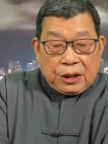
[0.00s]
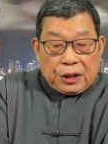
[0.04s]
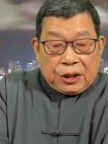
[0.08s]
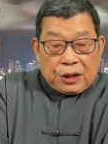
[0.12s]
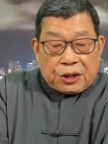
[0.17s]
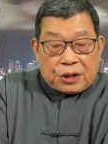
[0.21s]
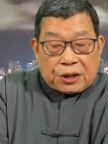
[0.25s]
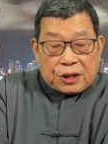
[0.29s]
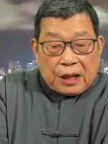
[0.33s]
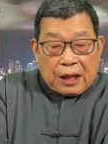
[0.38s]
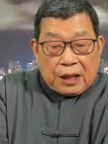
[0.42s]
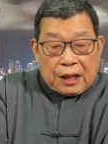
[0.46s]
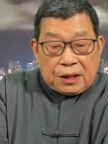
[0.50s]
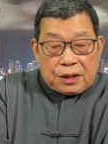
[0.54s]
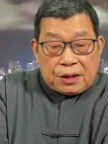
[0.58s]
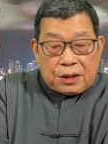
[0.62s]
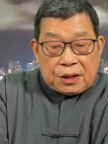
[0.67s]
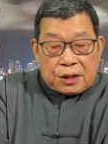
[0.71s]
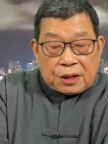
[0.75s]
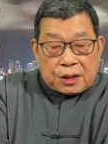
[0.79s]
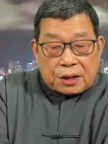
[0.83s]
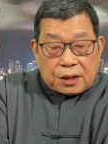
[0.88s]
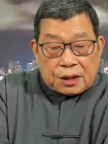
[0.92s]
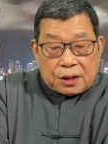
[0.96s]

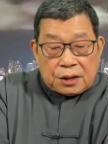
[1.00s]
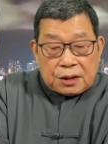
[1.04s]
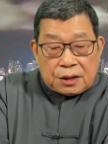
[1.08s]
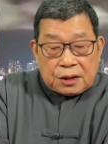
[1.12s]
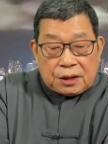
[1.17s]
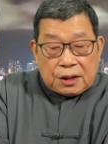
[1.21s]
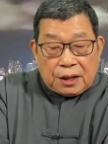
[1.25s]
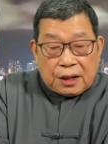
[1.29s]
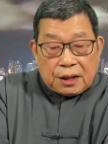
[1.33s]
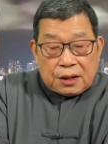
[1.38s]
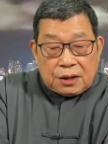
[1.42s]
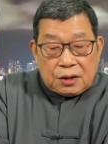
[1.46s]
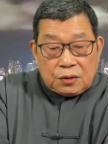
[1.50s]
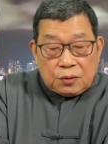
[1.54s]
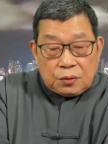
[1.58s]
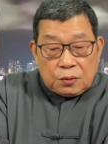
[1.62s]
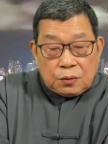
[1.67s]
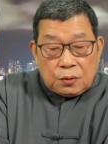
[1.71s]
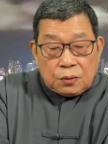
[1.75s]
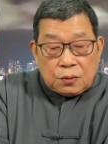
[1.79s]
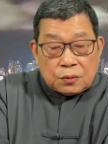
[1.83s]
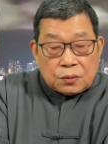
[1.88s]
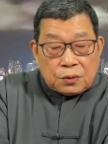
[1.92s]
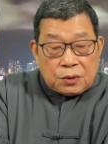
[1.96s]
三十点五
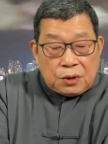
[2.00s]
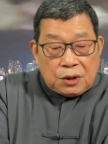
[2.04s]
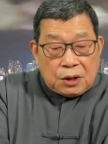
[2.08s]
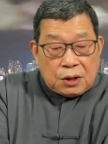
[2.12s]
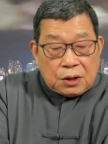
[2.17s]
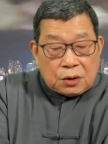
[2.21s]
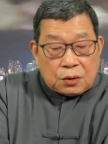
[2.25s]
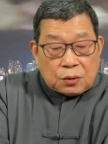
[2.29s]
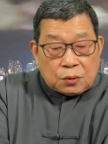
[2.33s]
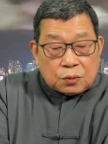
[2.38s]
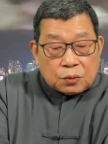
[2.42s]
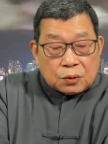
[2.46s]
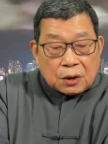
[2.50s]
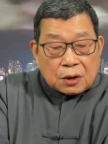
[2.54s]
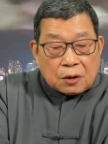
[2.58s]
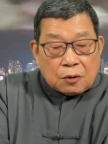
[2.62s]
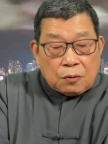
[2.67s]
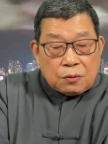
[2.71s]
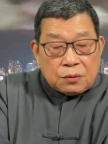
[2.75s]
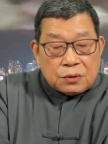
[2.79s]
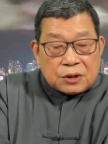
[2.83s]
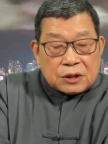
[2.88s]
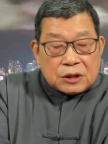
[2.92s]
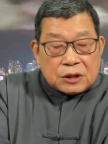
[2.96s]
五亿股的
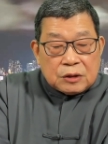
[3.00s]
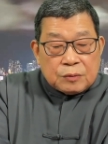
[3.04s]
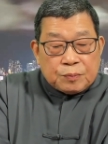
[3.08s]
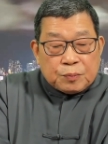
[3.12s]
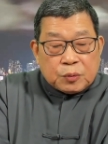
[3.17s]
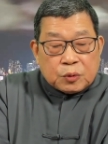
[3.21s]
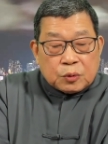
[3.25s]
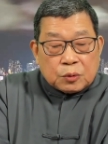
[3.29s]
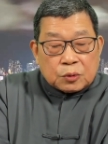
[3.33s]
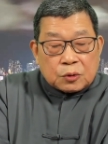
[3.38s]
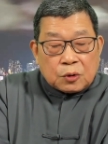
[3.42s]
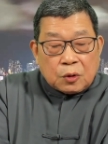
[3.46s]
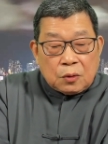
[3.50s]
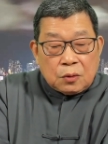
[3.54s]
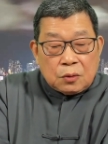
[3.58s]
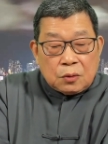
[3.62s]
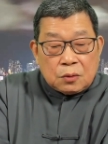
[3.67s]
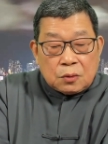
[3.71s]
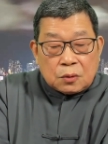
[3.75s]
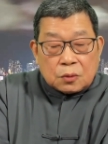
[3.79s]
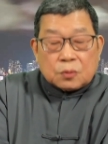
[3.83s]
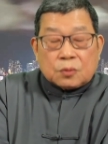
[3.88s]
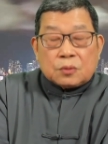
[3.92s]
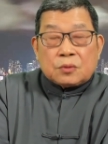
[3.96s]
公司普
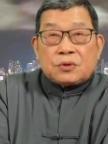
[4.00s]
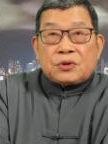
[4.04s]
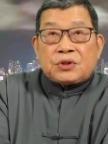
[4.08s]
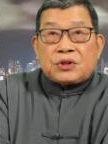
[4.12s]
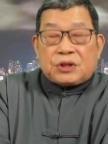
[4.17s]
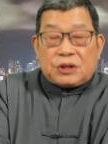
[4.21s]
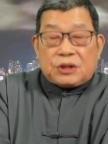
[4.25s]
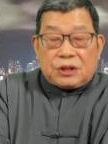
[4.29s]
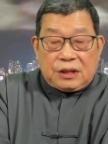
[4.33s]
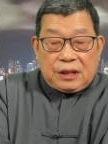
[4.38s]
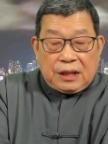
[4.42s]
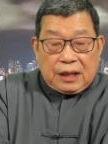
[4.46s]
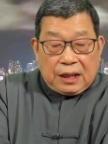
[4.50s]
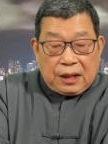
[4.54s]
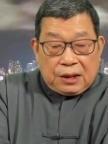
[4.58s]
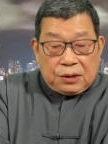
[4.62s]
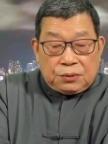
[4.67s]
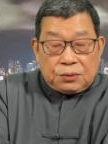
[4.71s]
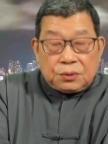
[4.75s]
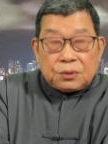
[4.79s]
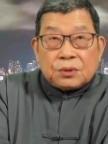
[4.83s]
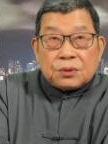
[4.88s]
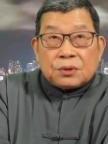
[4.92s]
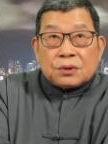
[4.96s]
通股质押
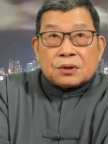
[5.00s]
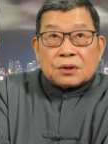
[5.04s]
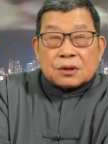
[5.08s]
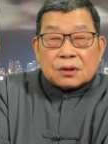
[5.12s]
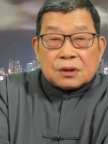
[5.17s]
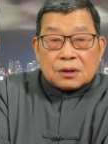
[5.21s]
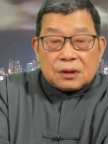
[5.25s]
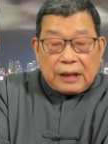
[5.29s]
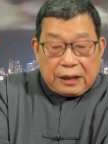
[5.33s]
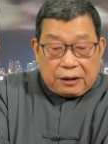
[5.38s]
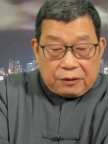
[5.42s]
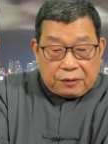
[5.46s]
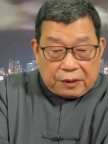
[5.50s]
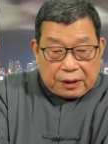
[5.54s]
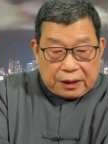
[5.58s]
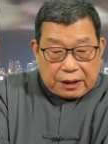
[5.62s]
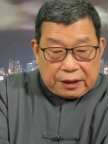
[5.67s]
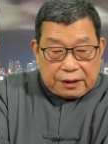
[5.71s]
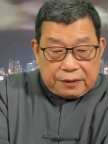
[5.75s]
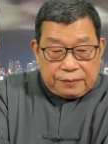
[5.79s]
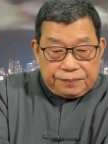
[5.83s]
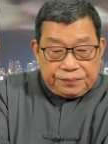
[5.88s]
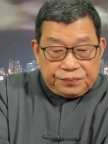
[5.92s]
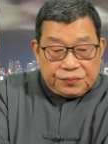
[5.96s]
于贷款
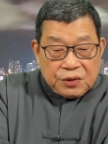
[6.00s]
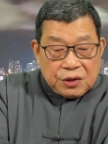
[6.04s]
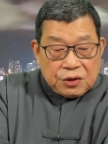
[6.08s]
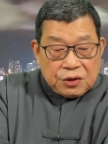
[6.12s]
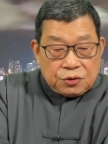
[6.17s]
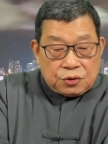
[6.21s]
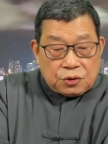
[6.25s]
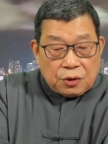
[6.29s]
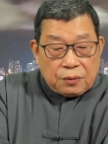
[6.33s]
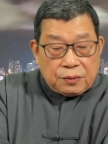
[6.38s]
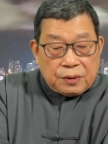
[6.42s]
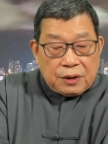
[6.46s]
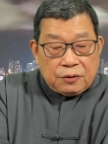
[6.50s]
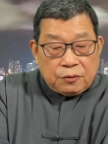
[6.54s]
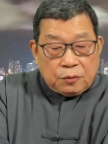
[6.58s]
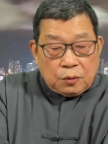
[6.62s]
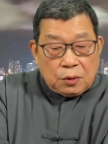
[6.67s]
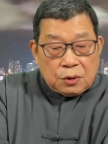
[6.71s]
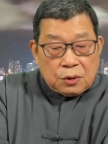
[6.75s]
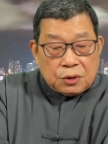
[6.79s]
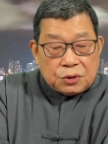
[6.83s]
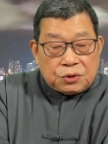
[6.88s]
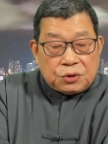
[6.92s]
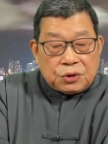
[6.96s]
人，作为
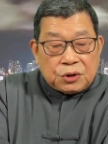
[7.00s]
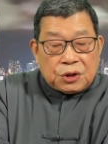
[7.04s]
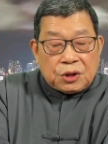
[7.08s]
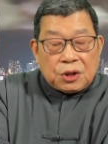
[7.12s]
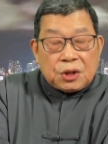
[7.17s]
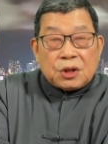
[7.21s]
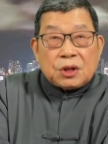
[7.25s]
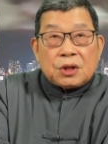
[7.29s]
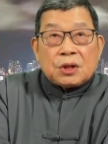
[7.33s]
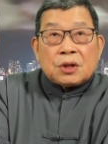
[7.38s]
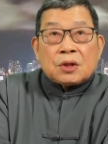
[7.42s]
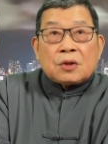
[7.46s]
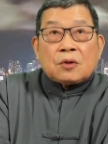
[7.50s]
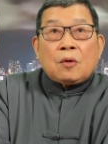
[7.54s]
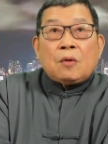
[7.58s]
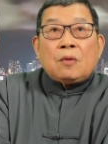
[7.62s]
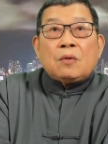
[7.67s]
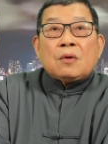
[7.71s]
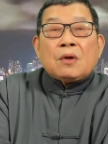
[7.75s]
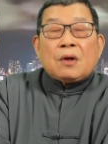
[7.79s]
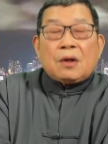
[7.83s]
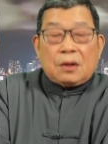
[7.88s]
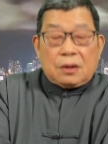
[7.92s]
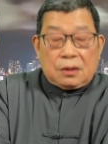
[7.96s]
获取提
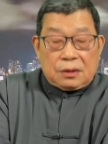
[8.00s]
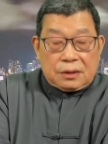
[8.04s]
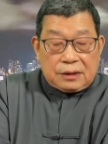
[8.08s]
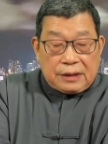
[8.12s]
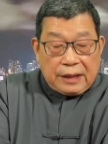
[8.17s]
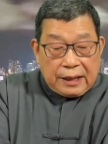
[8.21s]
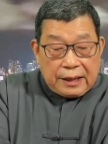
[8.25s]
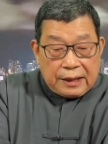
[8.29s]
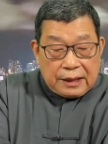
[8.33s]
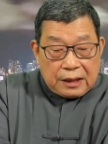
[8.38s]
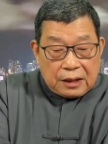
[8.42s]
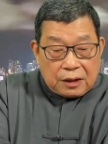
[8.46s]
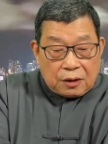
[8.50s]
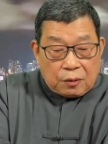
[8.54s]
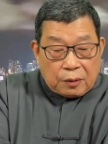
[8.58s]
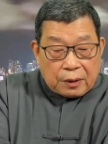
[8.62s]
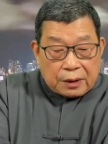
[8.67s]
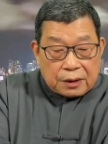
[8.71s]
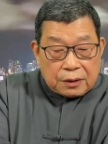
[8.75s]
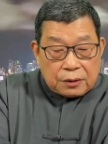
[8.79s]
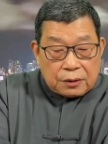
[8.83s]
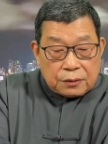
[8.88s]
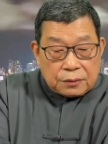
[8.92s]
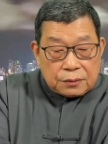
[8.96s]
供贷
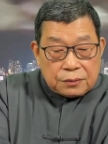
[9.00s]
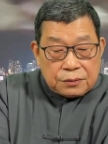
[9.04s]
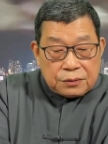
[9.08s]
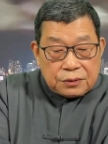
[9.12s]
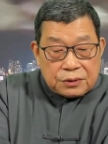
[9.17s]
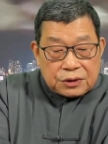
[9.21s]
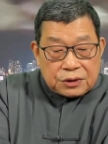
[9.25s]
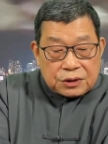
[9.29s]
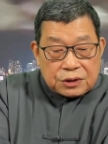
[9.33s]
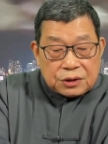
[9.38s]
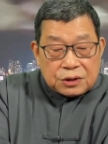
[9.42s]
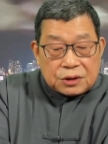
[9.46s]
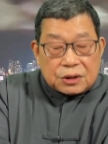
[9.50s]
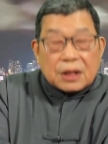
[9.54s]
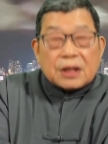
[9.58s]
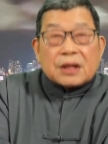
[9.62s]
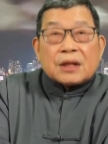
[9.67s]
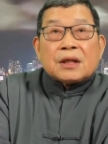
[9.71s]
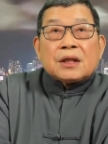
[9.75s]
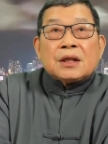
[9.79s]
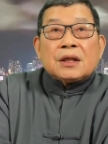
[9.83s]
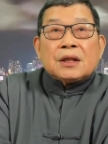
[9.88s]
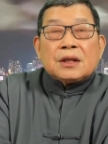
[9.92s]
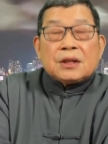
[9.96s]
款融资
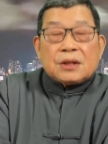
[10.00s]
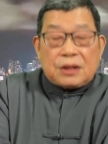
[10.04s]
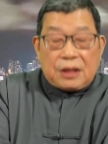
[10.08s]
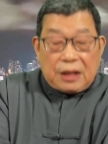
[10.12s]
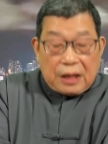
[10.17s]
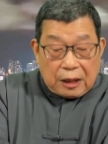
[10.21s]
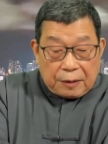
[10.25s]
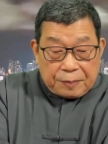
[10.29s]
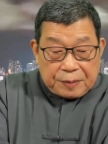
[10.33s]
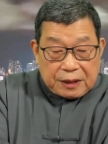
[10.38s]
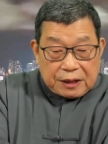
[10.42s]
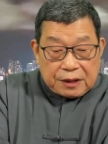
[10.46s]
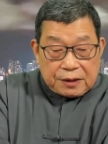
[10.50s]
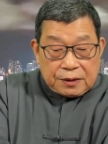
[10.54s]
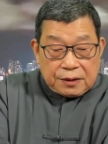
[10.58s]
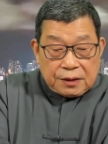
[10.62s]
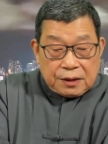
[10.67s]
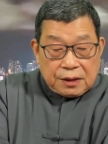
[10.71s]
的抵押品。